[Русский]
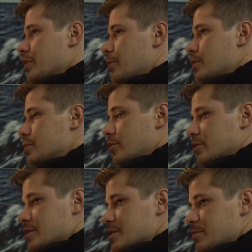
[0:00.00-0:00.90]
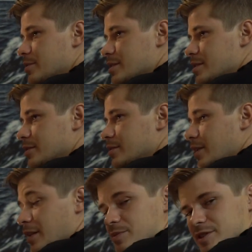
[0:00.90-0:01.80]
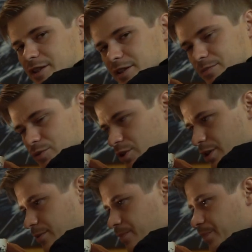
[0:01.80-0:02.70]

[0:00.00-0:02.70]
определенные события на написание музыки.